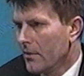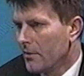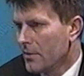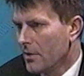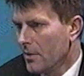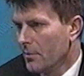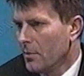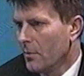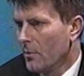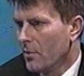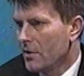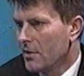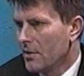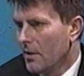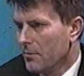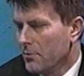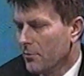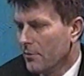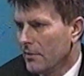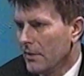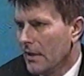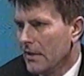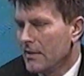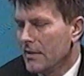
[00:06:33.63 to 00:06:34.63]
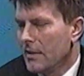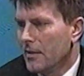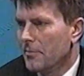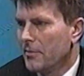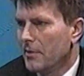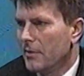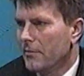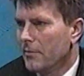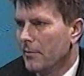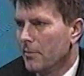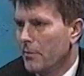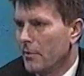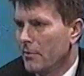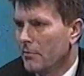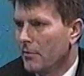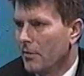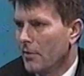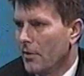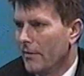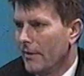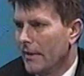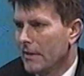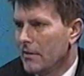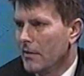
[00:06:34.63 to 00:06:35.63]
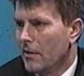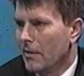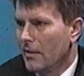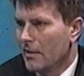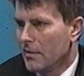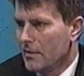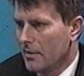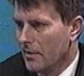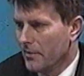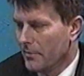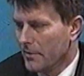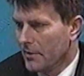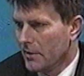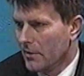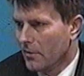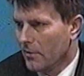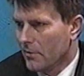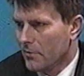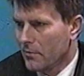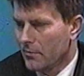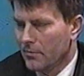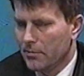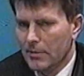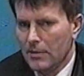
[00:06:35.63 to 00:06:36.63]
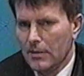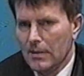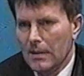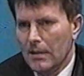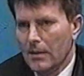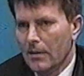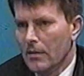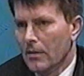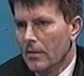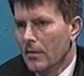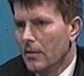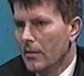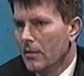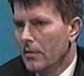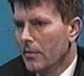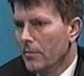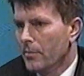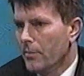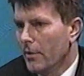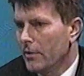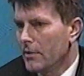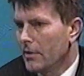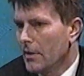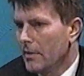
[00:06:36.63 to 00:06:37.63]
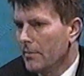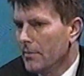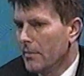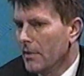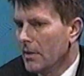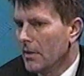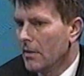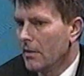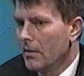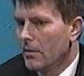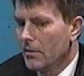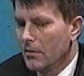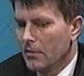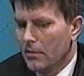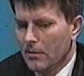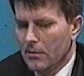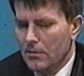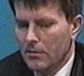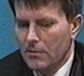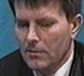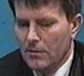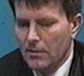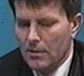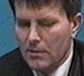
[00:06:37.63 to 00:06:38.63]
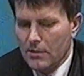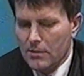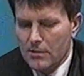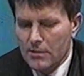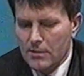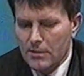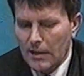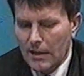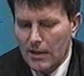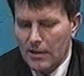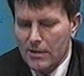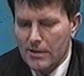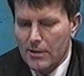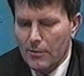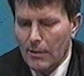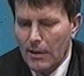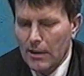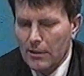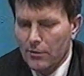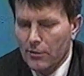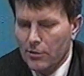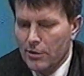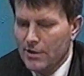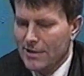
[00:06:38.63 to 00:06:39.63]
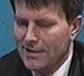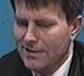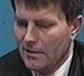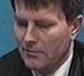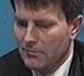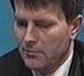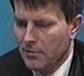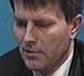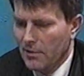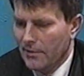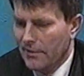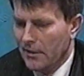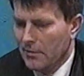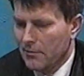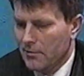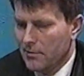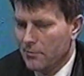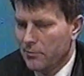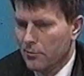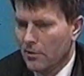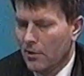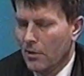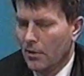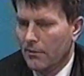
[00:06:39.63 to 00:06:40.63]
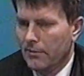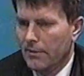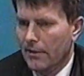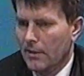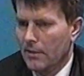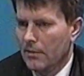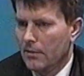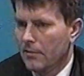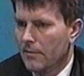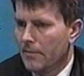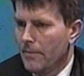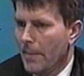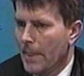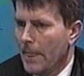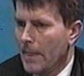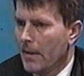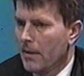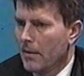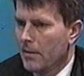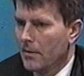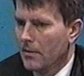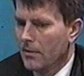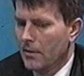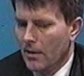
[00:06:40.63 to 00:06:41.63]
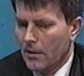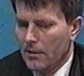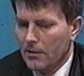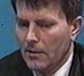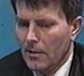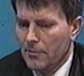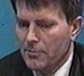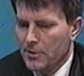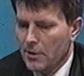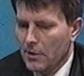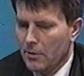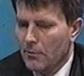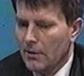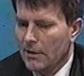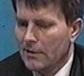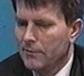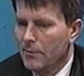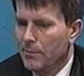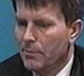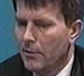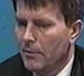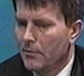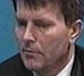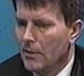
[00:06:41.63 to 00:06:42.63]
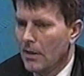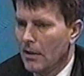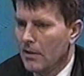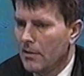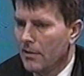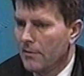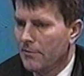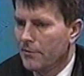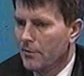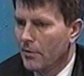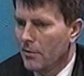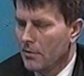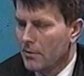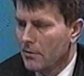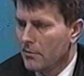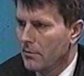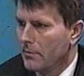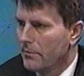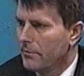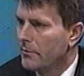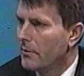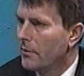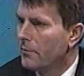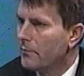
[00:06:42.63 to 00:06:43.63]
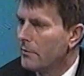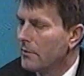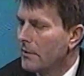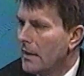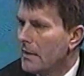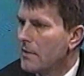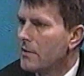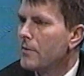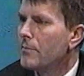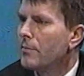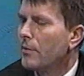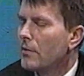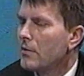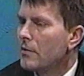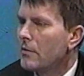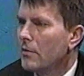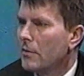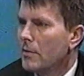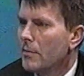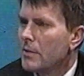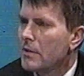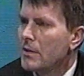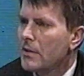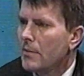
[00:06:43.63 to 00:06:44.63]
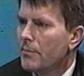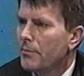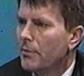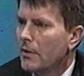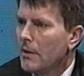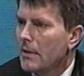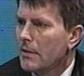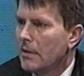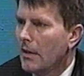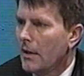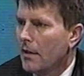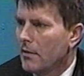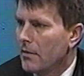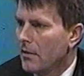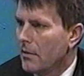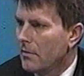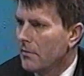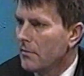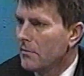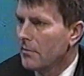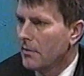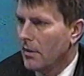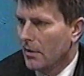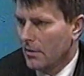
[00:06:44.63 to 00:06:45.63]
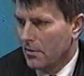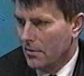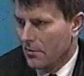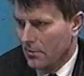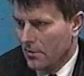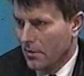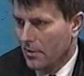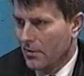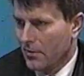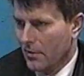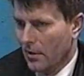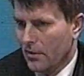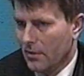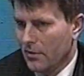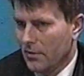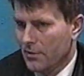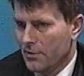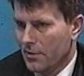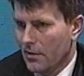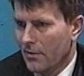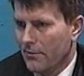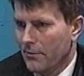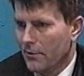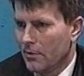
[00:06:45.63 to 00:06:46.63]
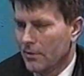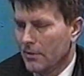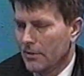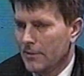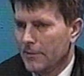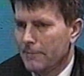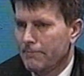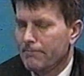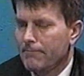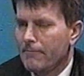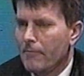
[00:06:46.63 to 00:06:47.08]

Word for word: żeby można było następny wyprodukować dla następnych osób. Y, potem jest taka działalność statutowa usługowa, jak na przykład wypełnianie wniosków do Fundacji Polsko-Niemieckie Pojednanie, takich, tych, takich czerwonych,